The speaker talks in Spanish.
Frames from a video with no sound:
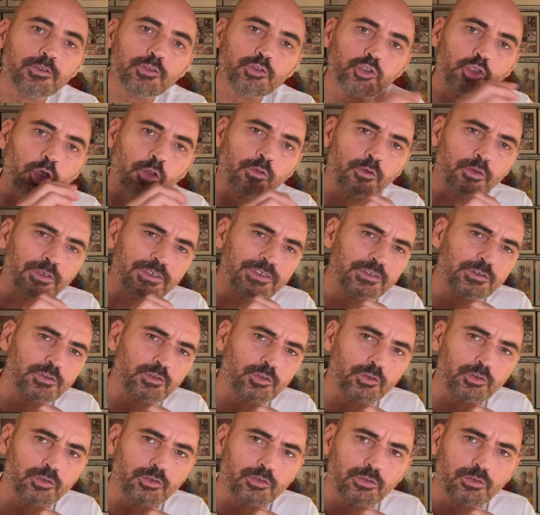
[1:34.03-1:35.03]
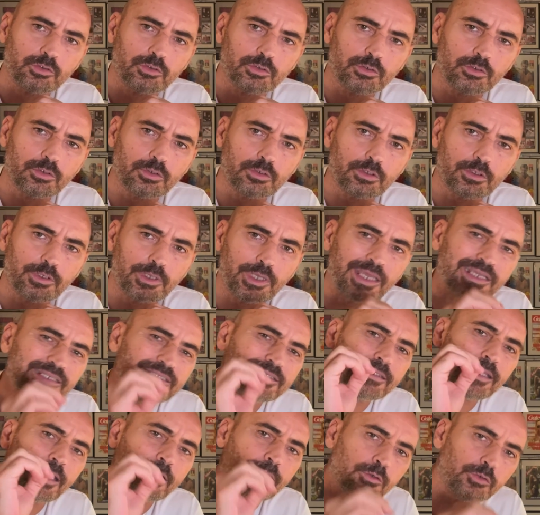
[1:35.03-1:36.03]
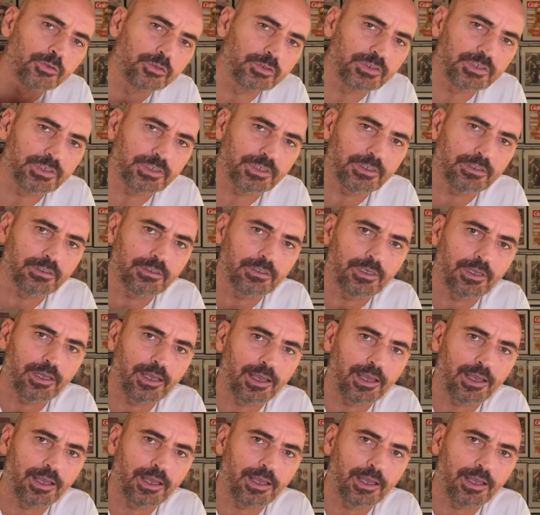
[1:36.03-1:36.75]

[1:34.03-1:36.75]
Todo esto esta noche